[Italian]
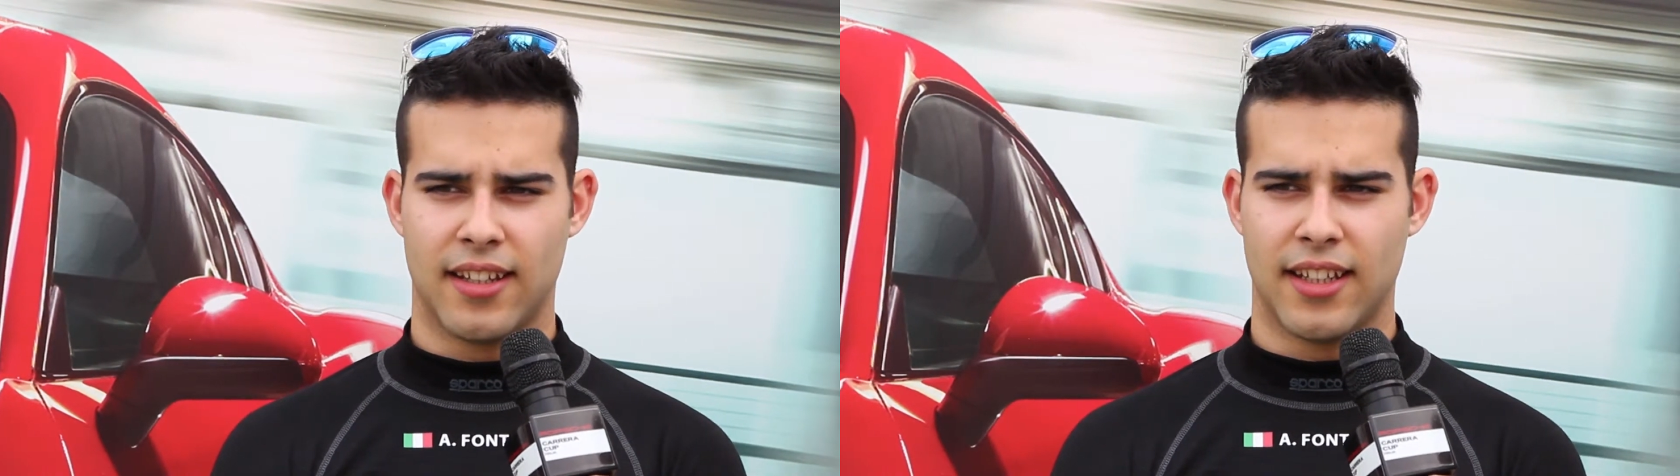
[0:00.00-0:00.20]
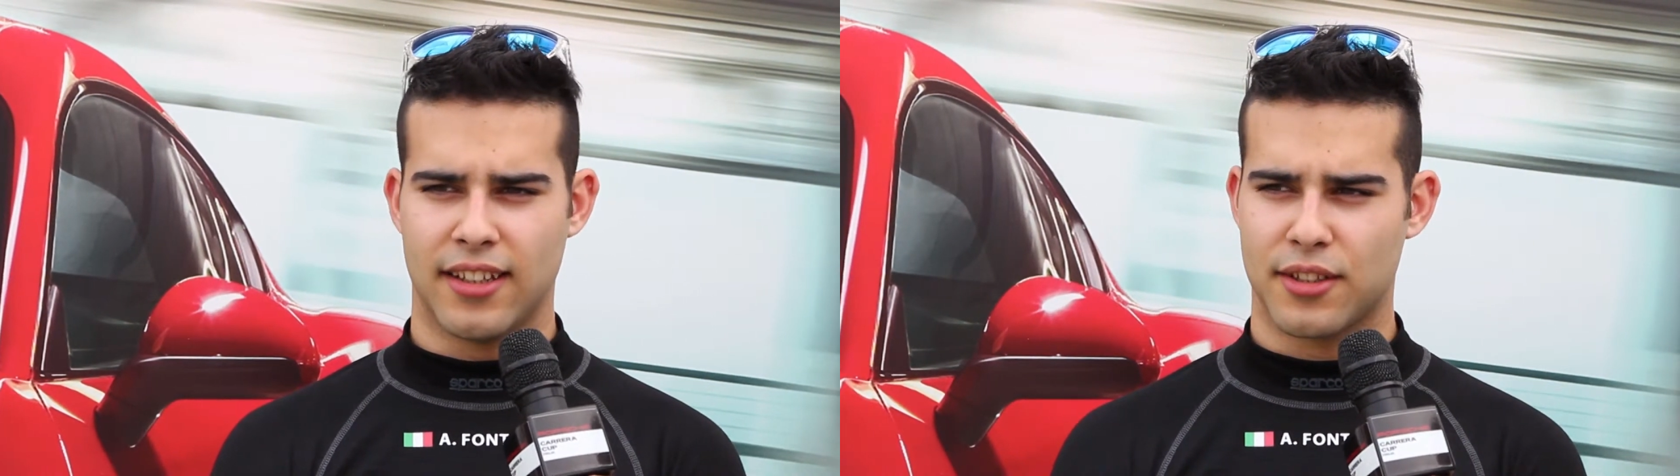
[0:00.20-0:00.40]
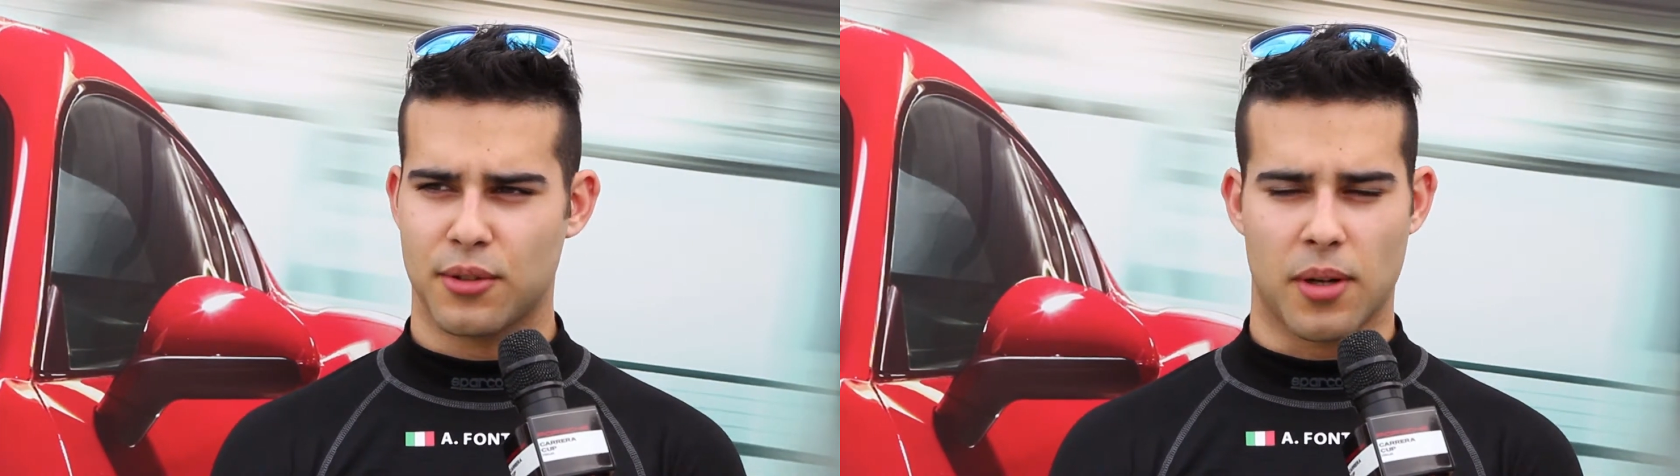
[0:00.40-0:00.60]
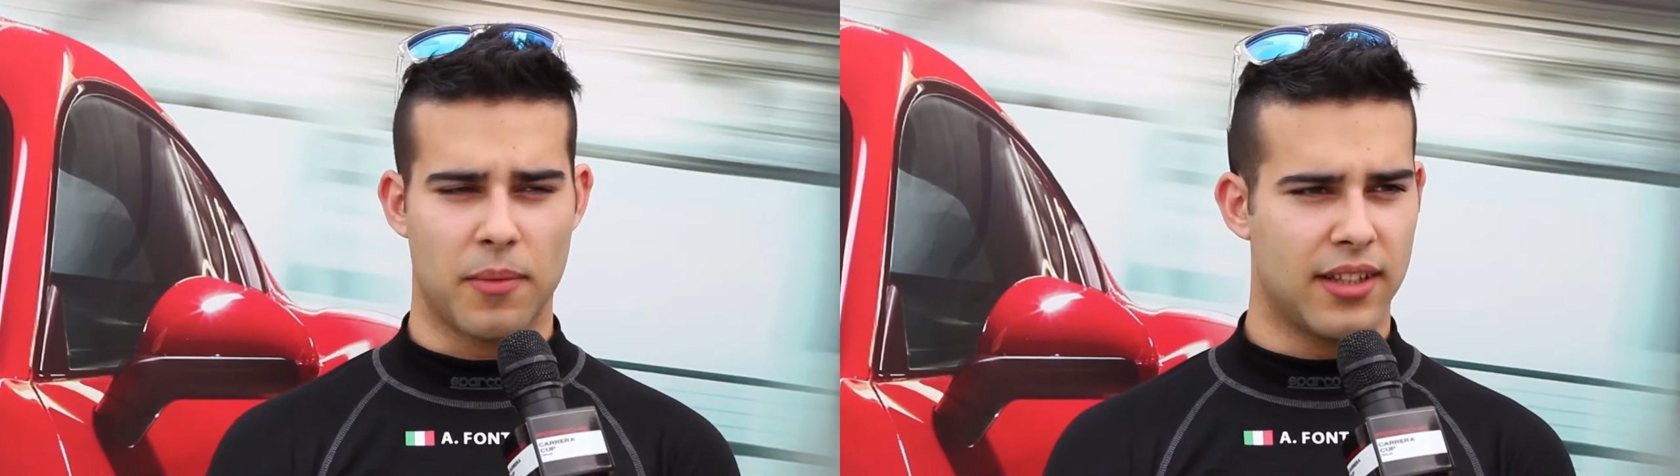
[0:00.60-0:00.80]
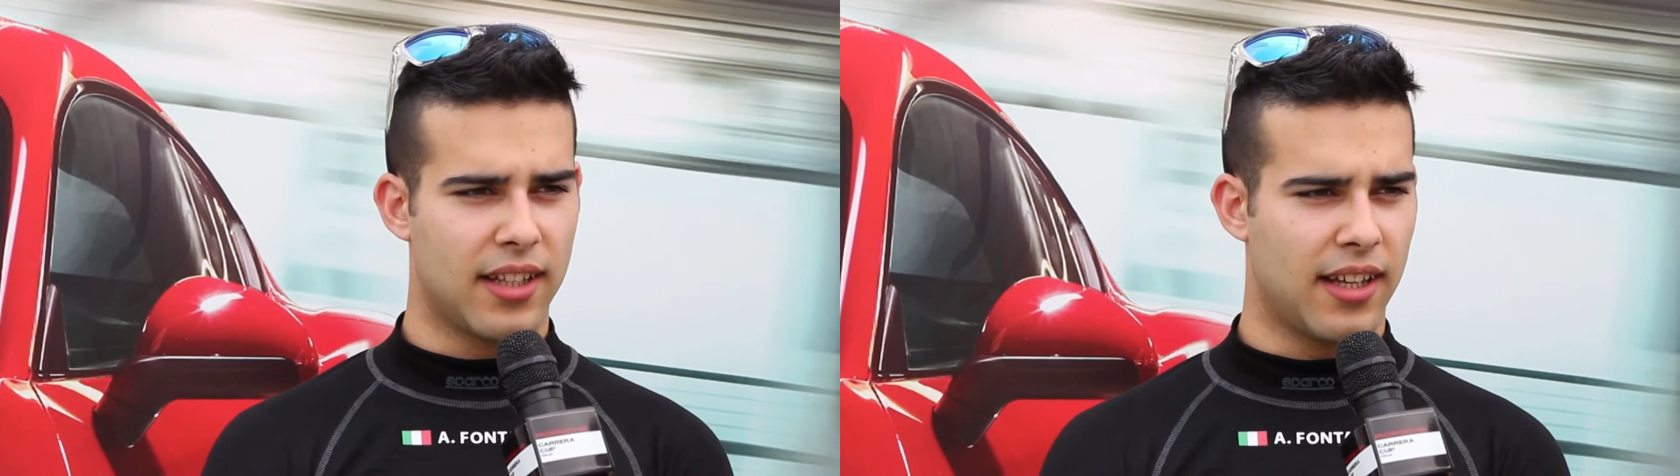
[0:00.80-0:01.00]
e niente,
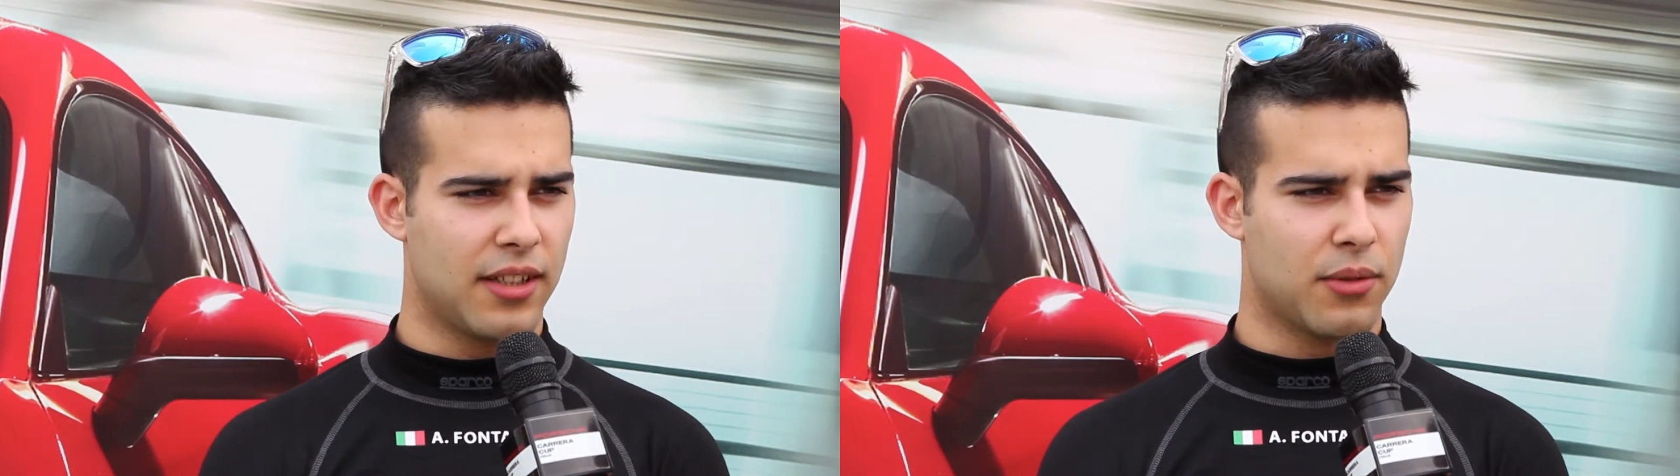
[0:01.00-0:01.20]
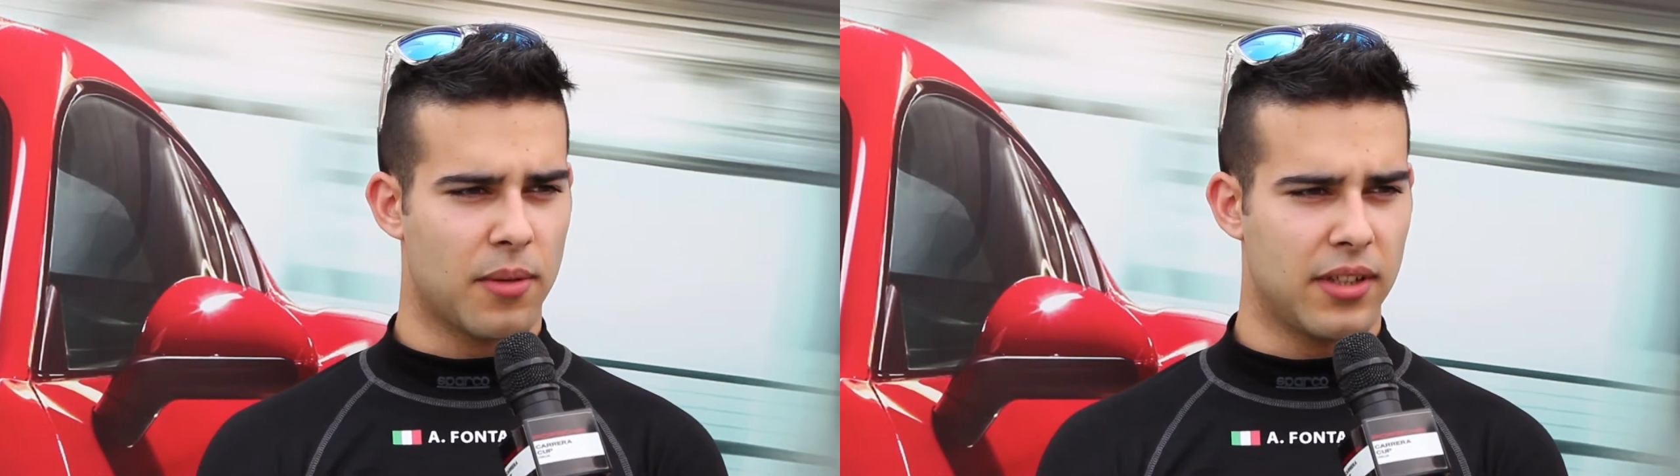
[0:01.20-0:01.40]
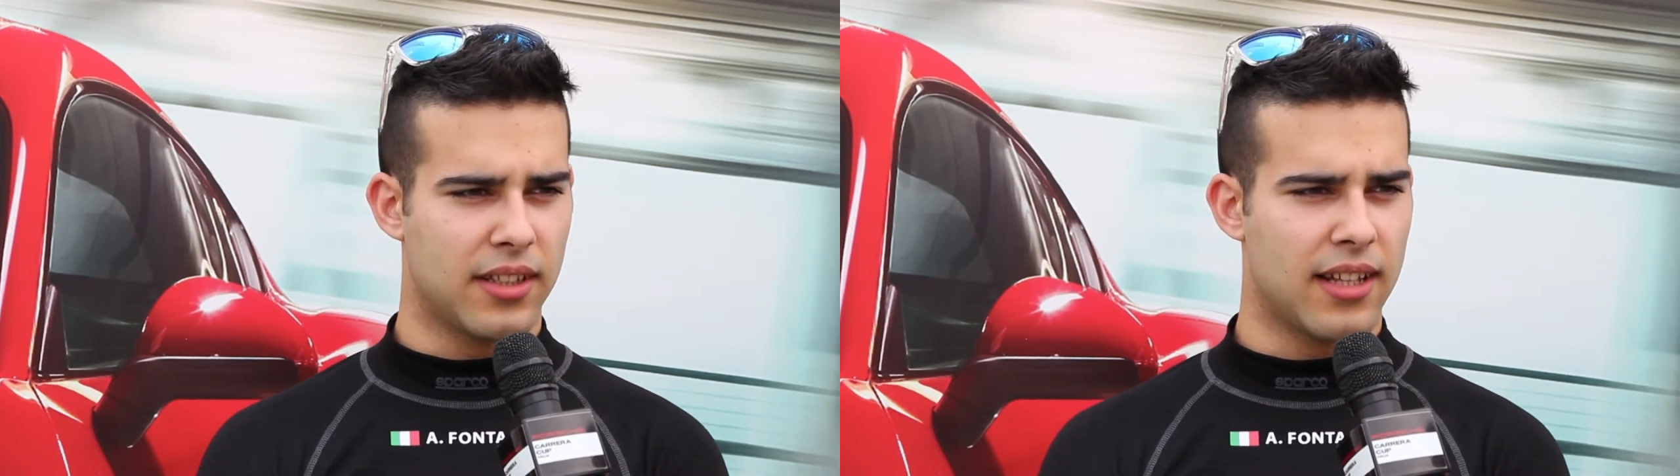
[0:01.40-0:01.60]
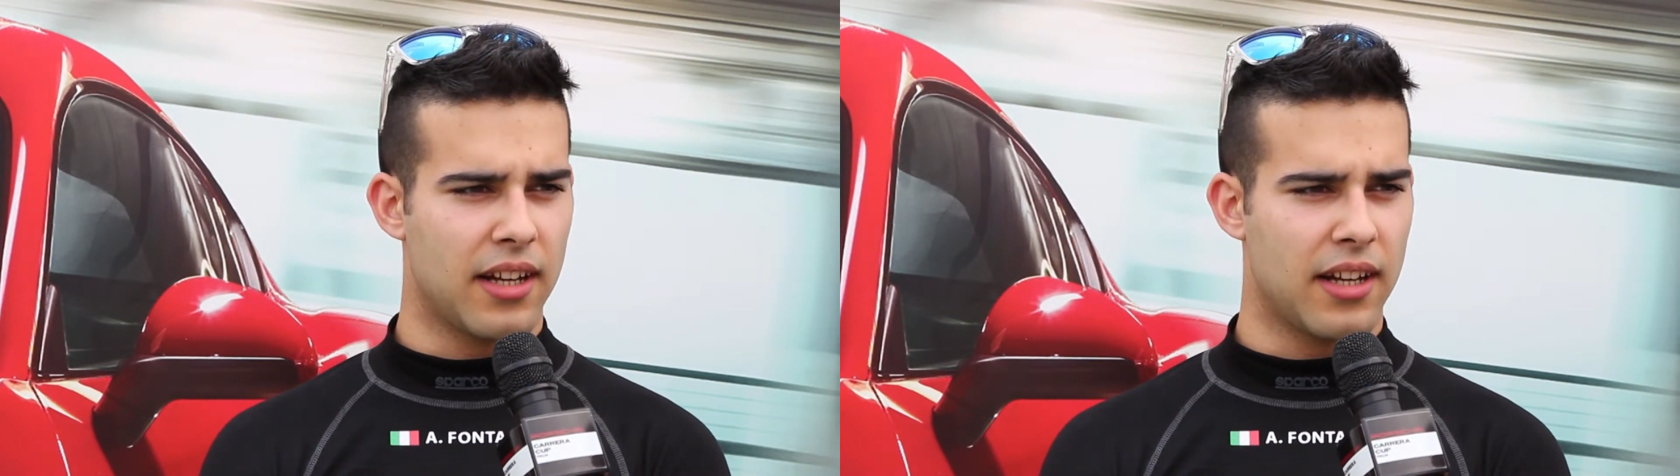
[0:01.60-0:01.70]
sicuramente, sicuramente,